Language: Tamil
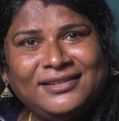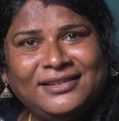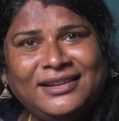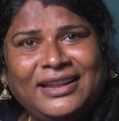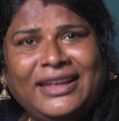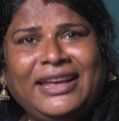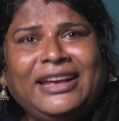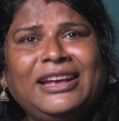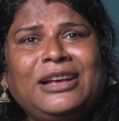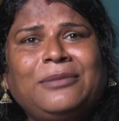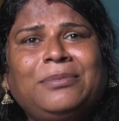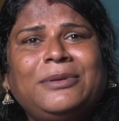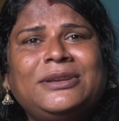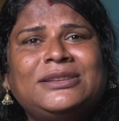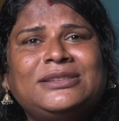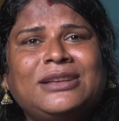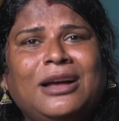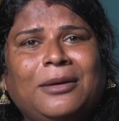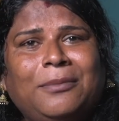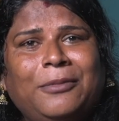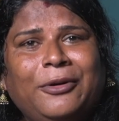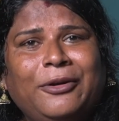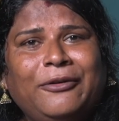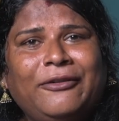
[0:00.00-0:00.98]
நான் எங்கே போய்
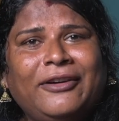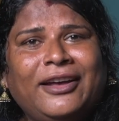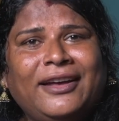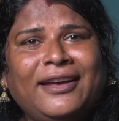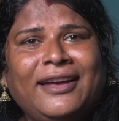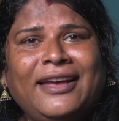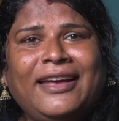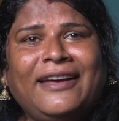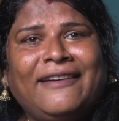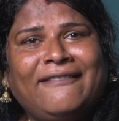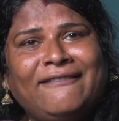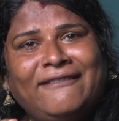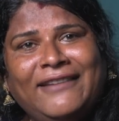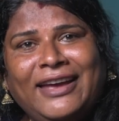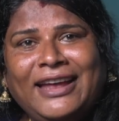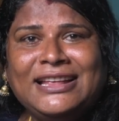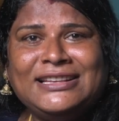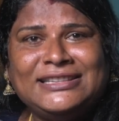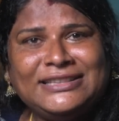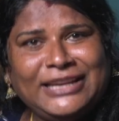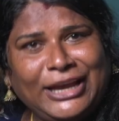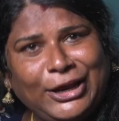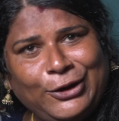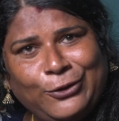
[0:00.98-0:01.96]
சாப்பிடுவேன்
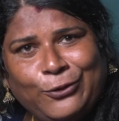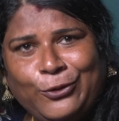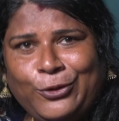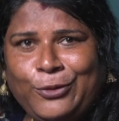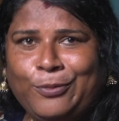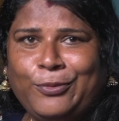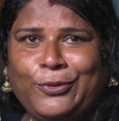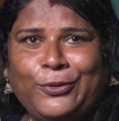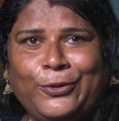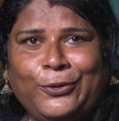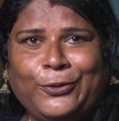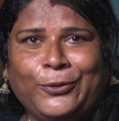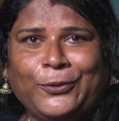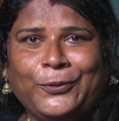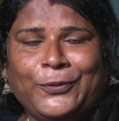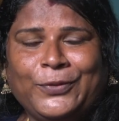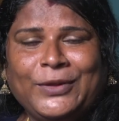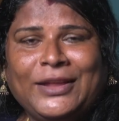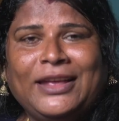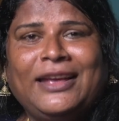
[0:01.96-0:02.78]
வேலை செய்யணும்னு போனோம்